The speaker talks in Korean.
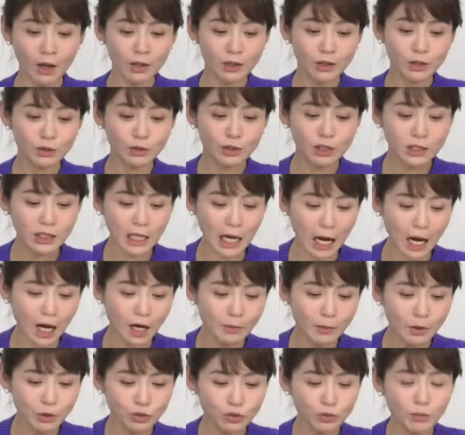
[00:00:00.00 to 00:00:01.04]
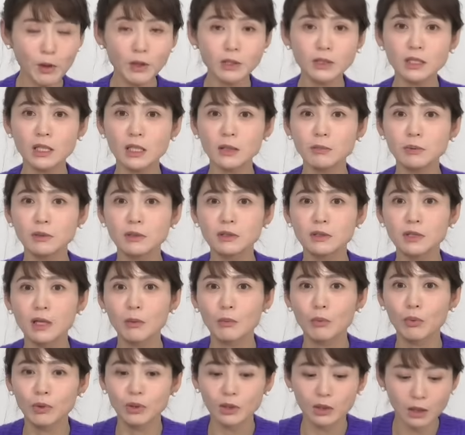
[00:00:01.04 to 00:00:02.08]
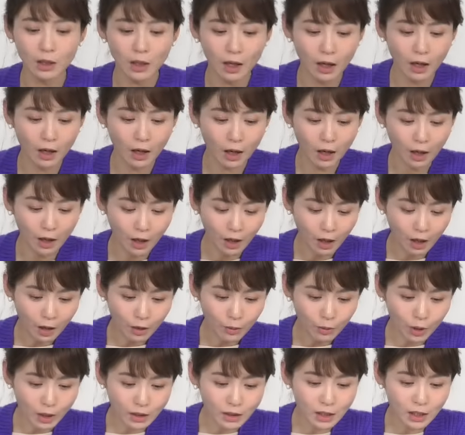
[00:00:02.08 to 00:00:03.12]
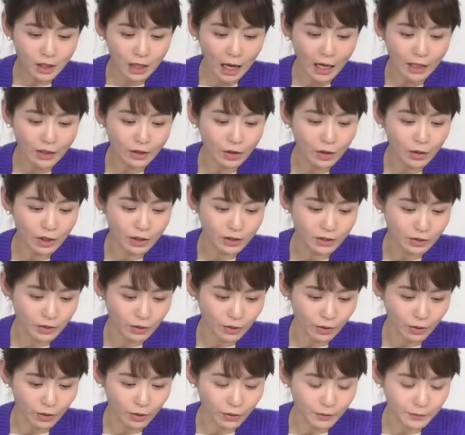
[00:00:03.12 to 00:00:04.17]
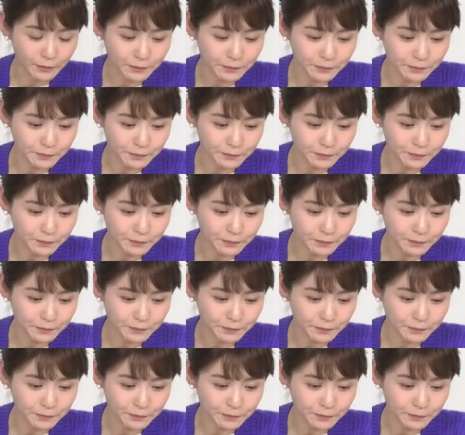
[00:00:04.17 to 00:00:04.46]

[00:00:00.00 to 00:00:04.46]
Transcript: 그리고 그 다음에 두 번째 입은 의상 보니까 굉장히 강렬했어요.